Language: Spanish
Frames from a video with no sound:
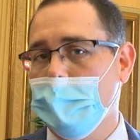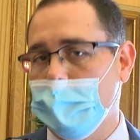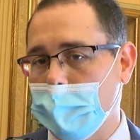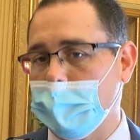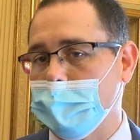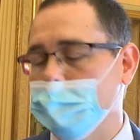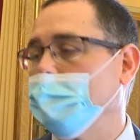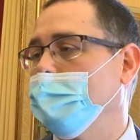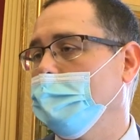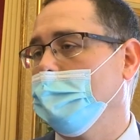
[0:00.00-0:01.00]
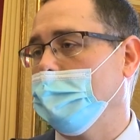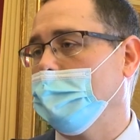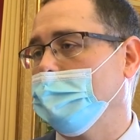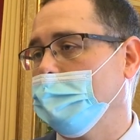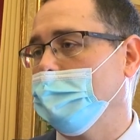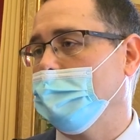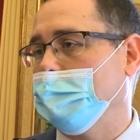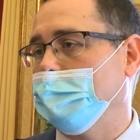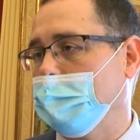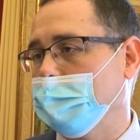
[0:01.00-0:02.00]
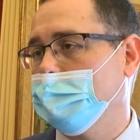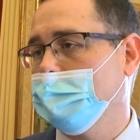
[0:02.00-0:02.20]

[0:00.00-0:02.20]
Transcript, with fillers: la gente le nace dar,